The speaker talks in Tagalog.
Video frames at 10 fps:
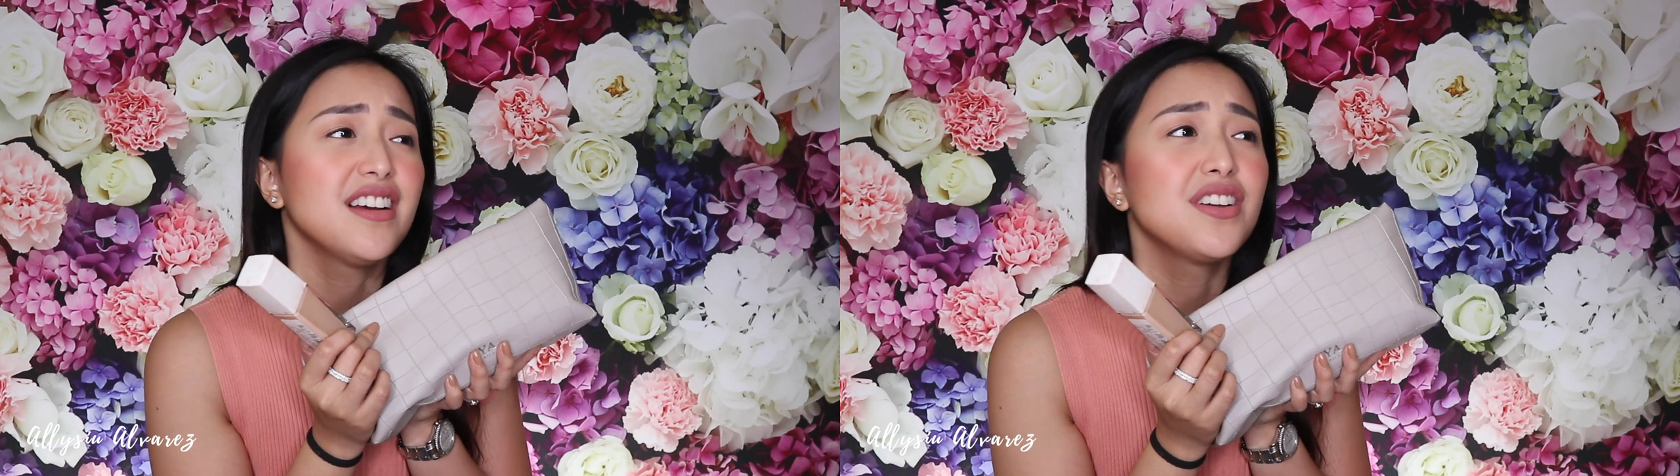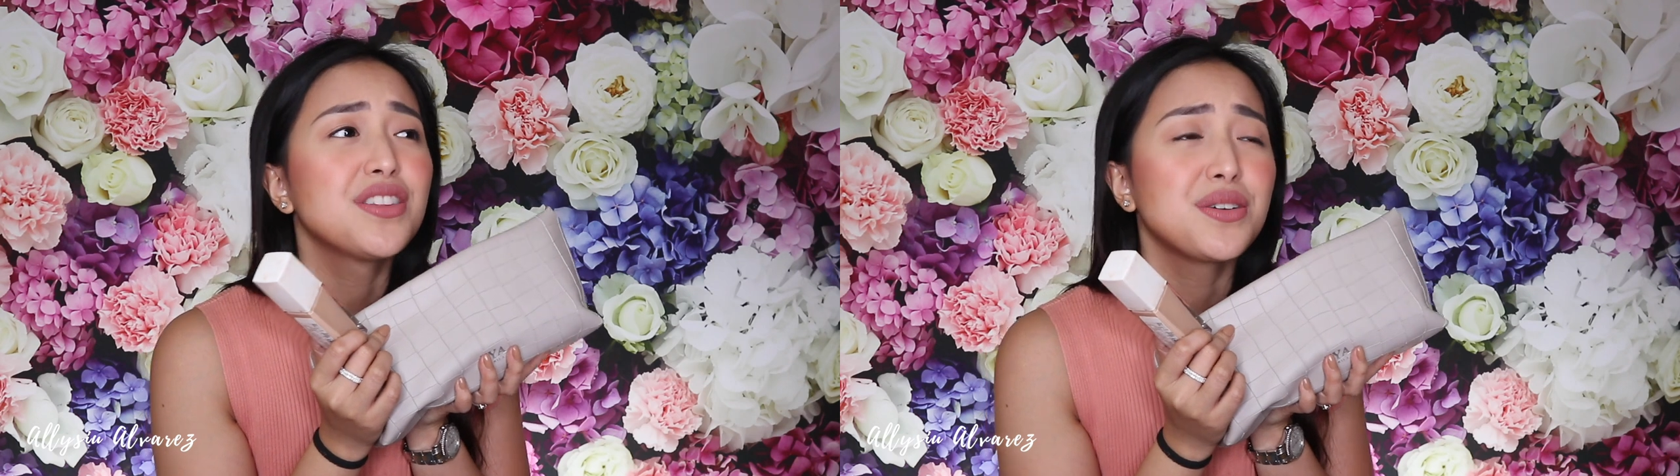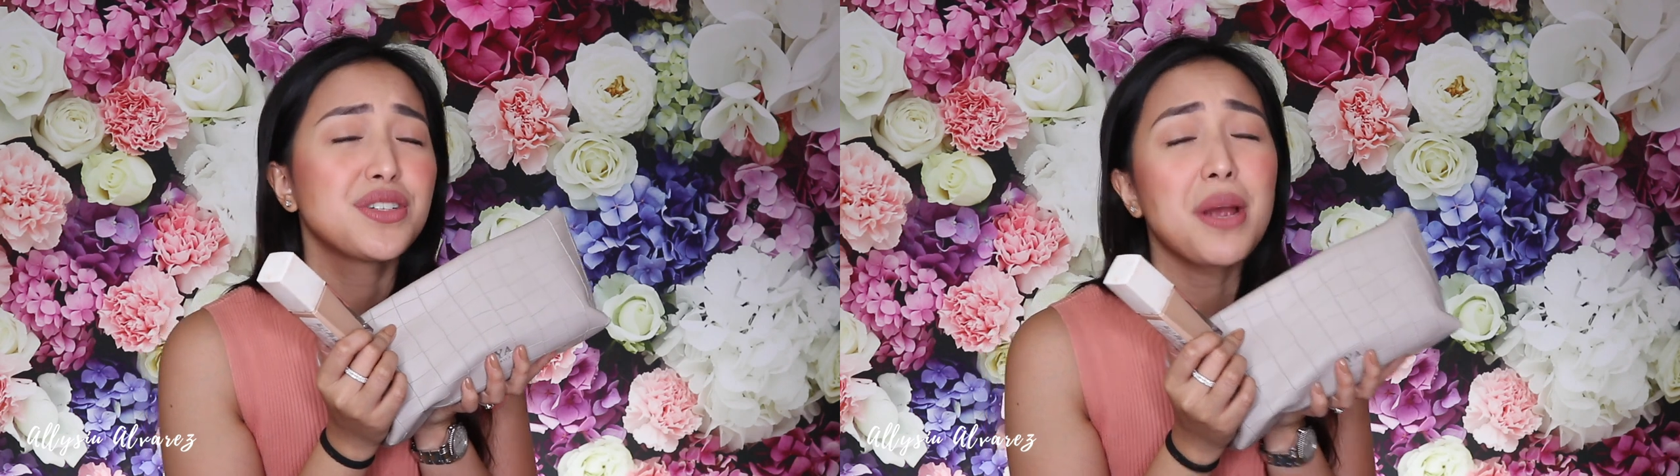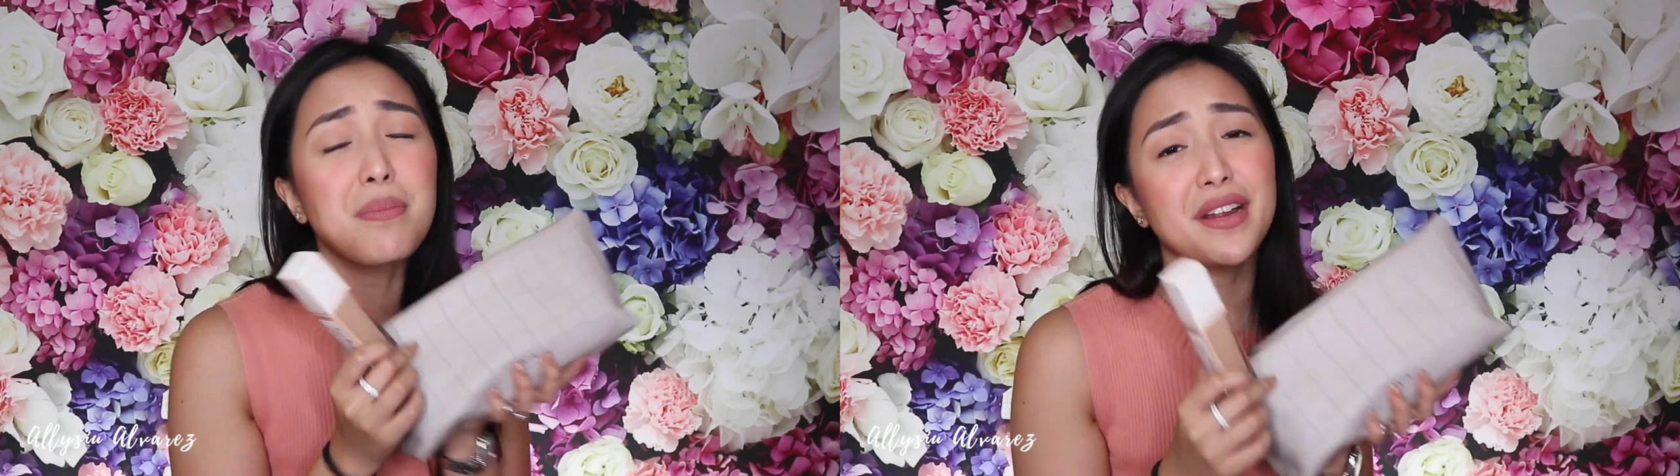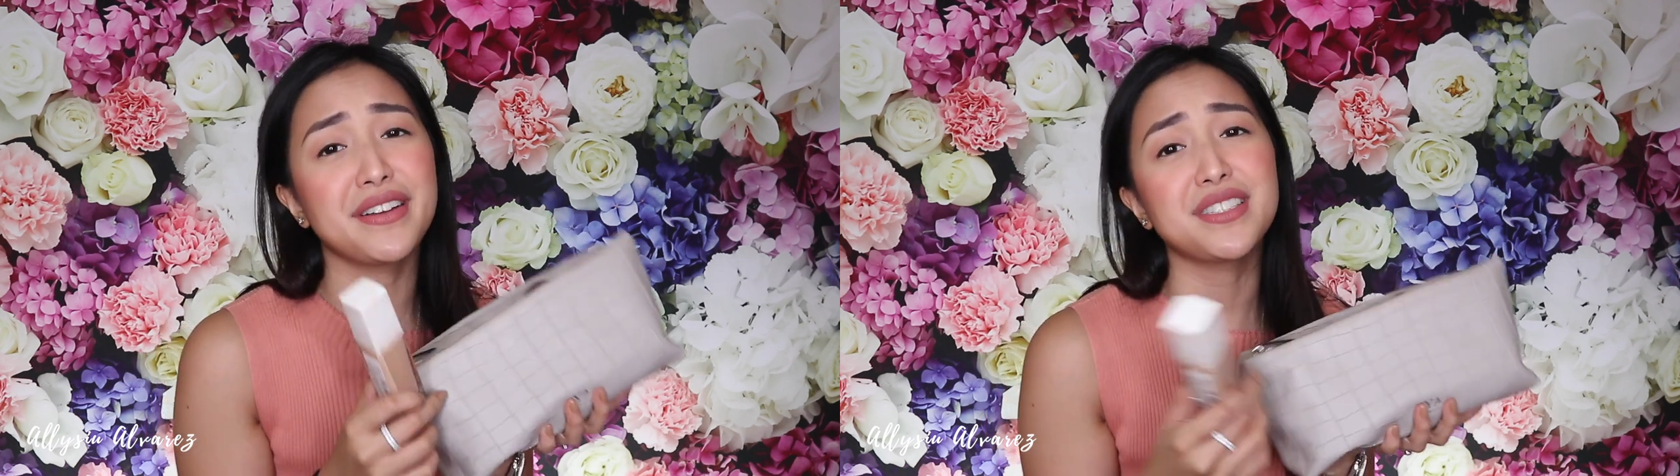Although,
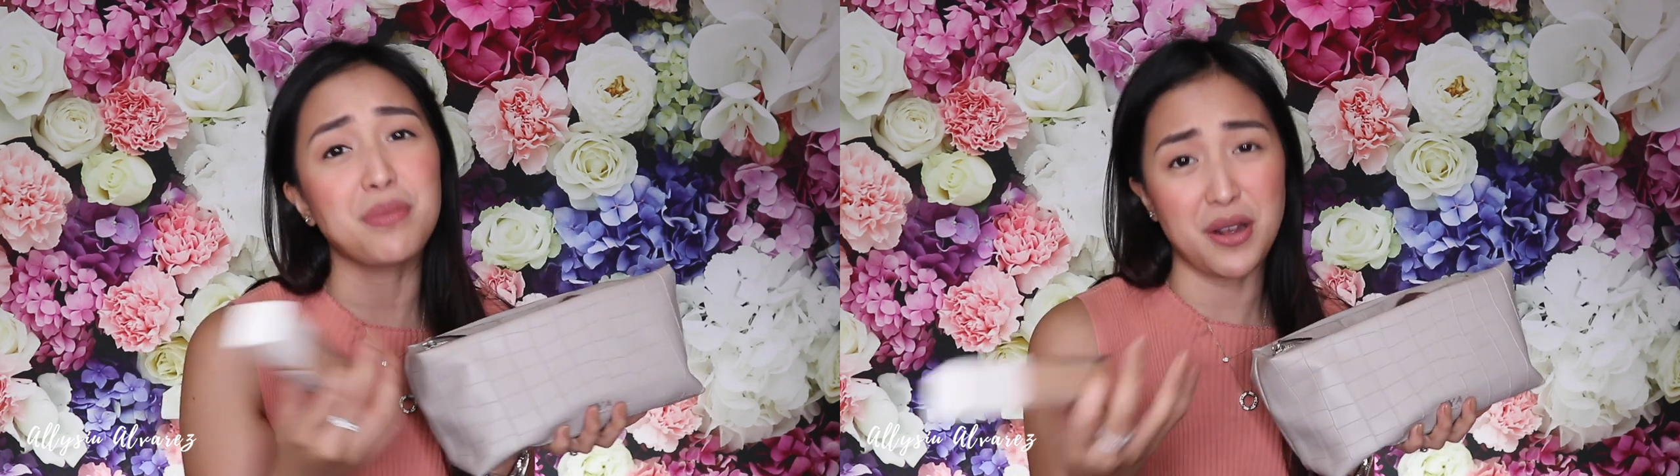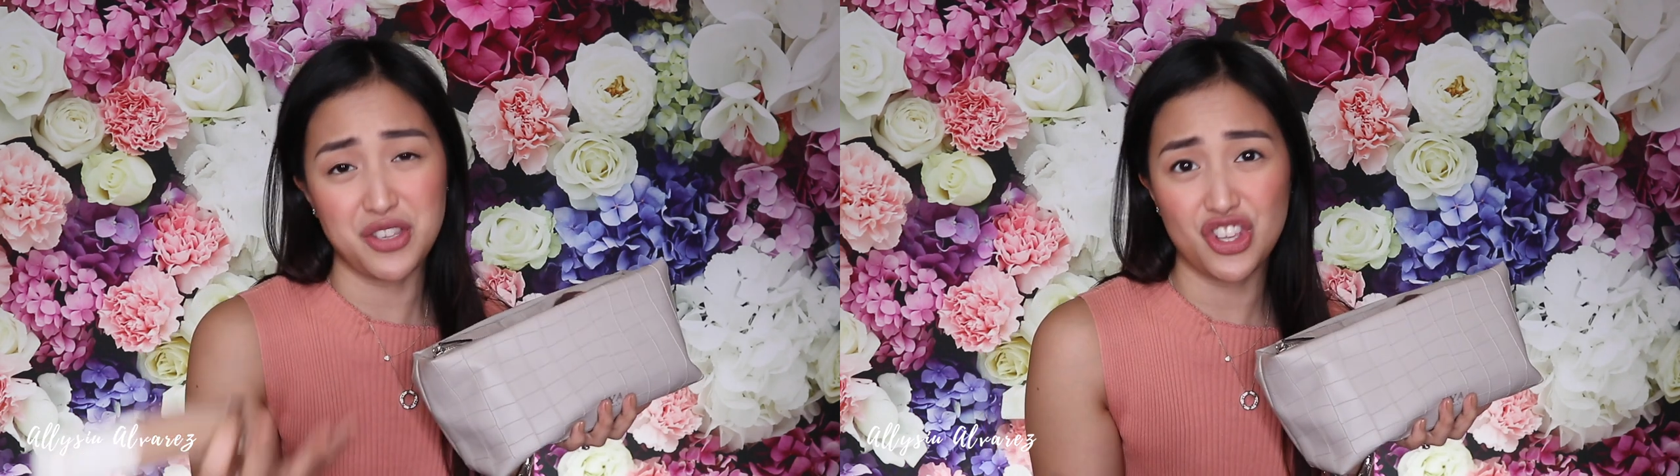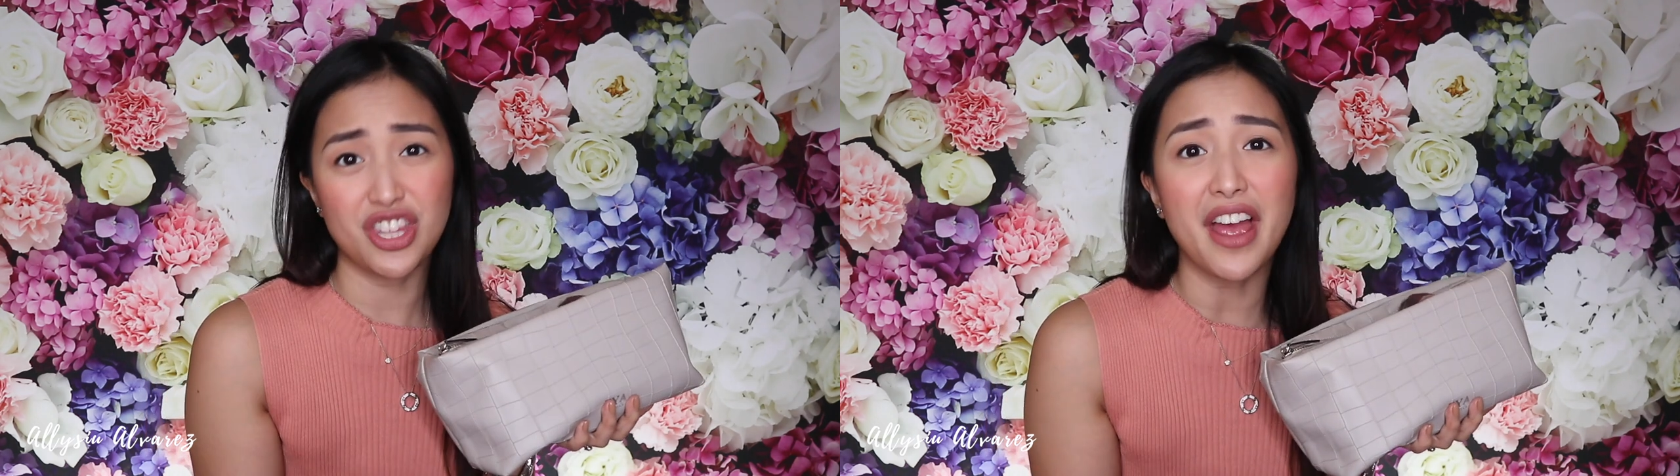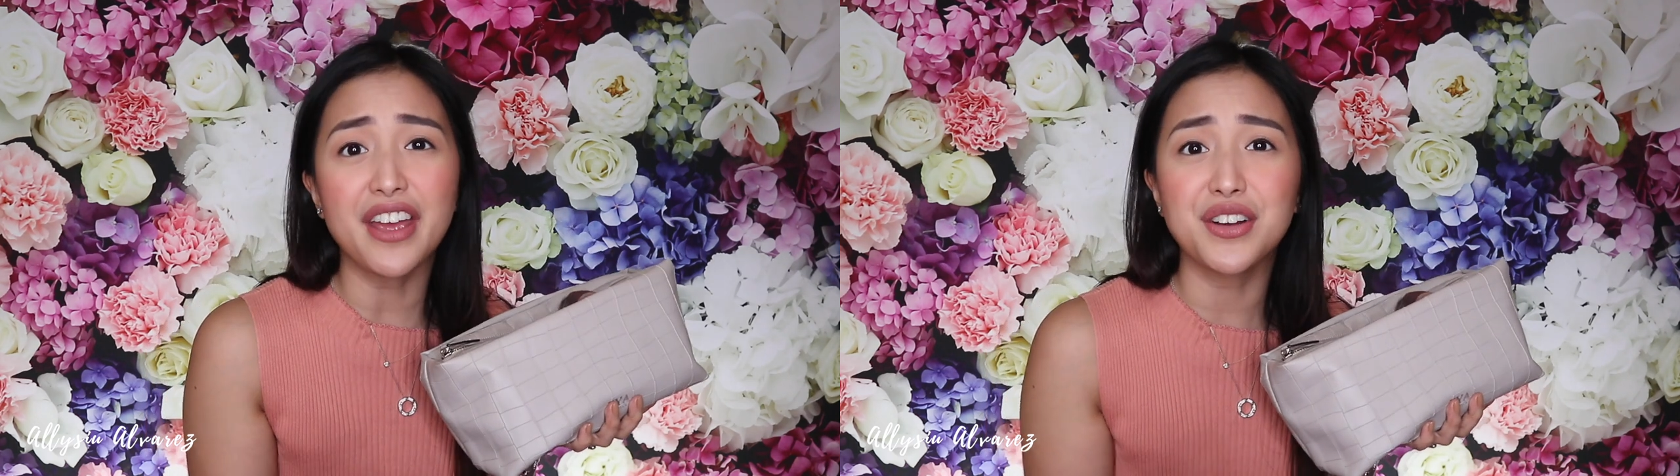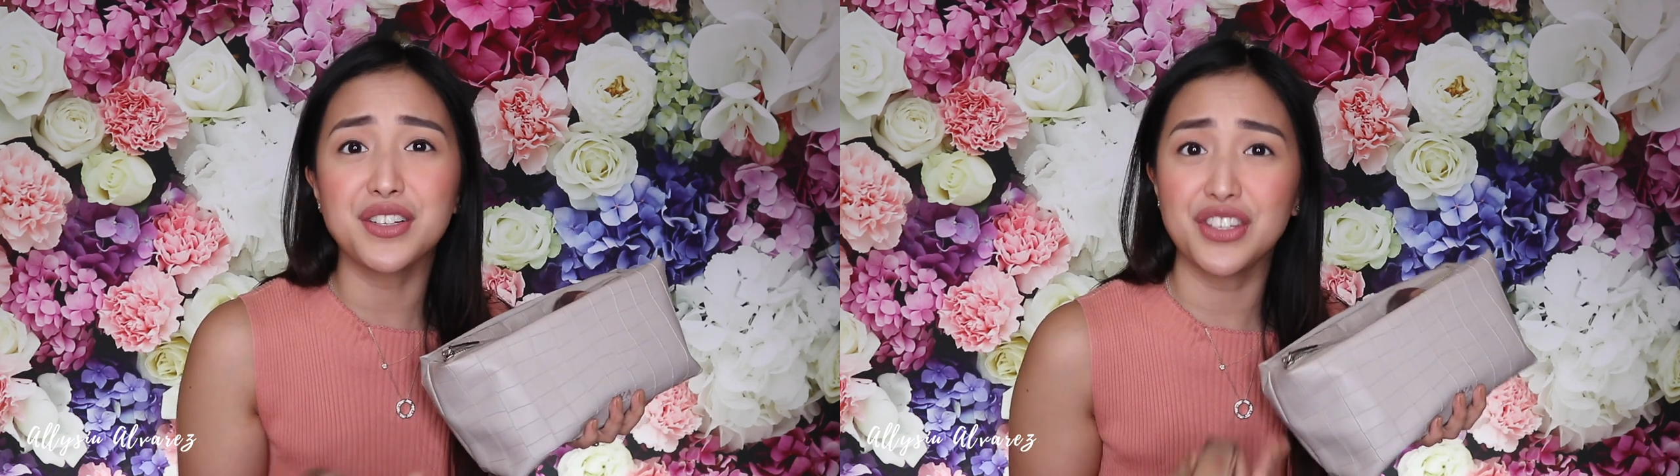syempre, sa budget tayo.